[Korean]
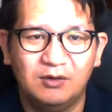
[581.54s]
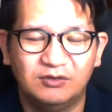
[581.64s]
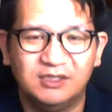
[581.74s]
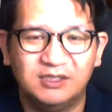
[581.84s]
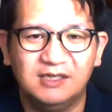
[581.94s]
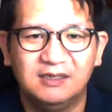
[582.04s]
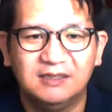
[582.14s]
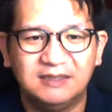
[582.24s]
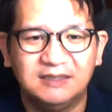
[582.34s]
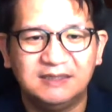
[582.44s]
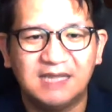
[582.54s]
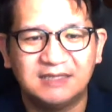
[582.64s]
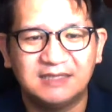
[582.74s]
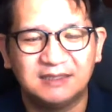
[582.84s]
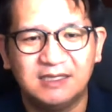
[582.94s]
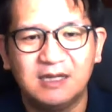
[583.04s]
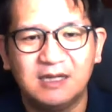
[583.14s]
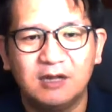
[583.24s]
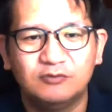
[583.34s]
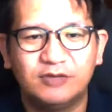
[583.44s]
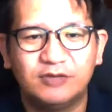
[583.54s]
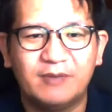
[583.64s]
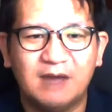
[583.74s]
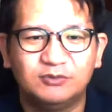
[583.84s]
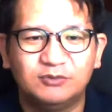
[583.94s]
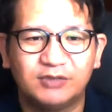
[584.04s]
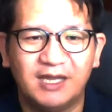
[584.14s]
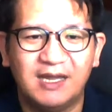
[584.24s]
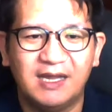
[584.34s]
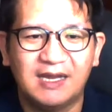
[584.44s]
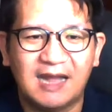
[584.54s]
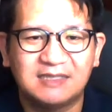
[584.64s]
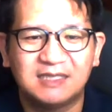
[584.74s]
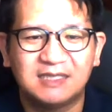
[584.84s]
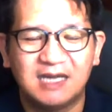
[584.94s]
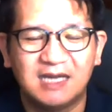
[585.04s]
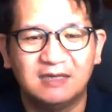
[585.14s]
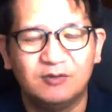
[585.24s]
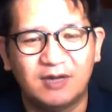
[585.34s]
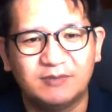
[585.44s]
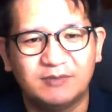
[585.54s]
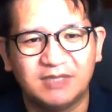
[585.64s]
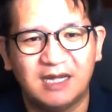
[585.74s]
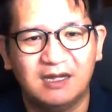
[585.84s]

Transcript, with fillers: 오늘 이 사실을 우리의 마음속에 간직하기를 원합니다.